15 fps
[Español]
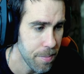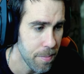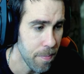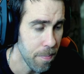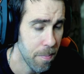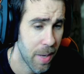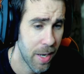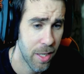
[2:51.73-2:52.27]

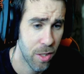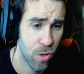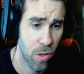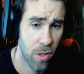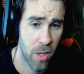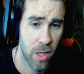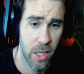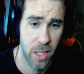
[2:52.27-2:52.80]
¿Vale?
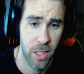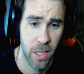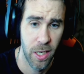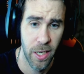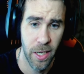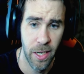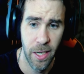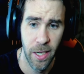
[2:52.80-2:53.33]
Entonces,
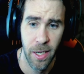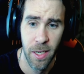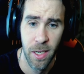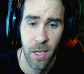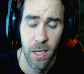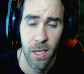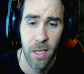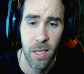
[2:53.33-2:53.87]
eh,
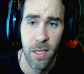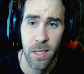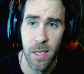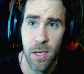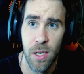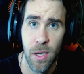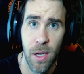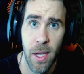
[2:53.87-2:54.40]

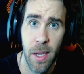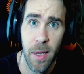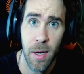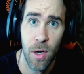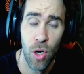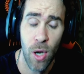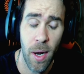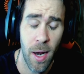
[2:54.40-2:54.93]
eh,
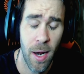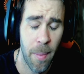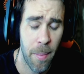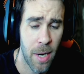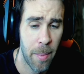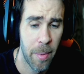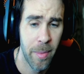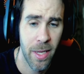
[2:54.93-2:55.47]
la,
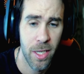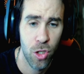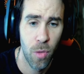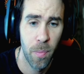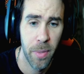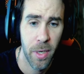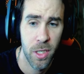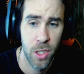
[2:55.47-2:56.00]
primera
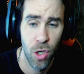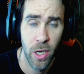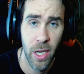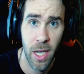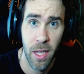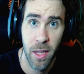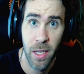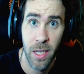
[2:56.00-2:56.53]
descompresión que
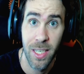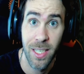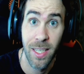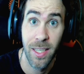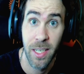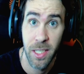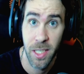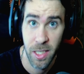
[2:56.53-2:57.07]
hace es a
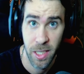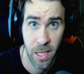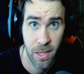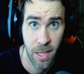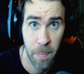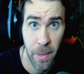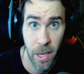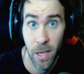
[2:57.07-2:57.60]

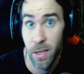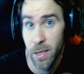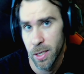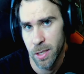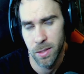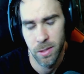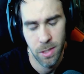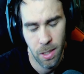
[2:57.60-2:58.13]
360p,
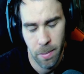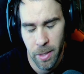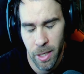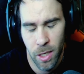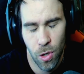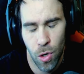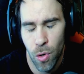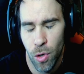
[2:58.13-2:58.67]
que se
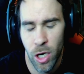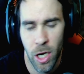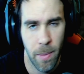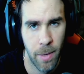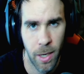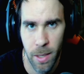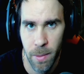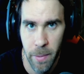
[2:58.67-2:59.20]
ve
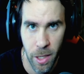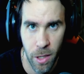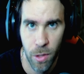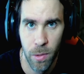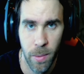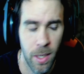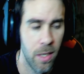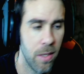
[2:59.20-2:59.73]
horrible el
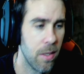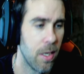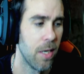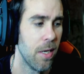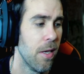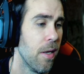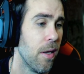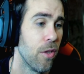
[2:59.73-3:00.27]
vídeo, ¿vale?
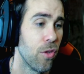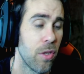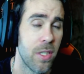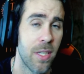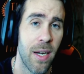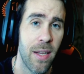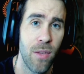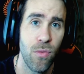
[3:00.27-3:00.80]
Entonces
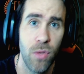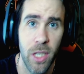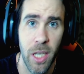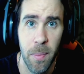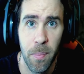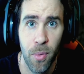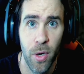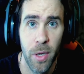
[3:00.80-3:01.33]
tarda un
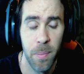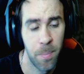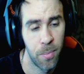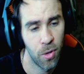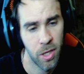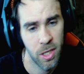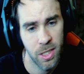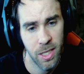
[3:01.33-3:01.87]
tiempo en
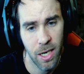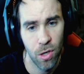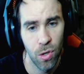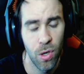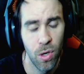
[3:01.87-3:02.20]
procesarlo